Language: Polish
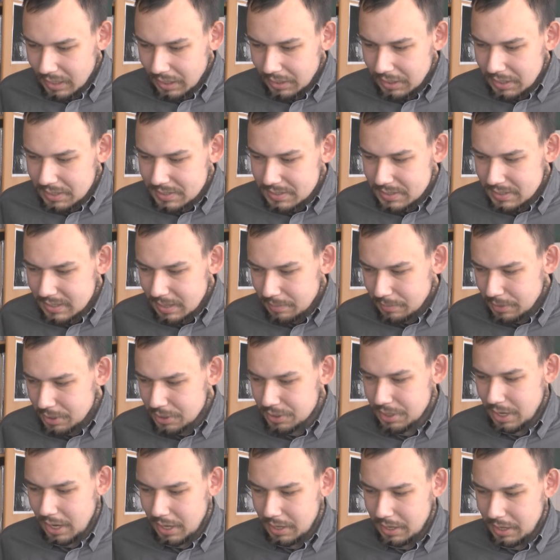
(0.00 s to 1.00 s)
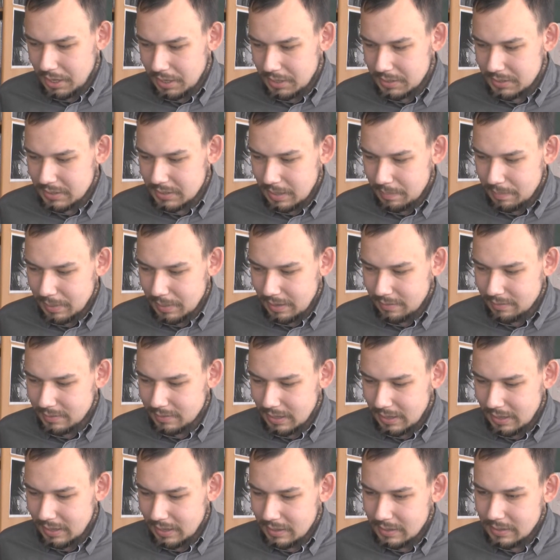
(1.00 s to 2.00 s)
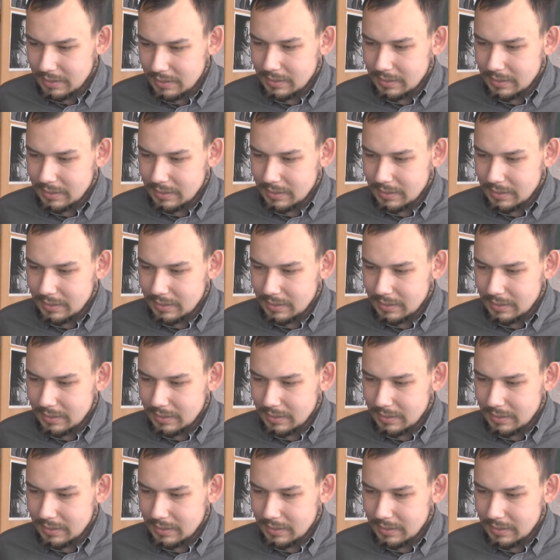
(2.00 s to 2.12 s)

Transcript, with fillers: jest zamieszanie, jest naprawdę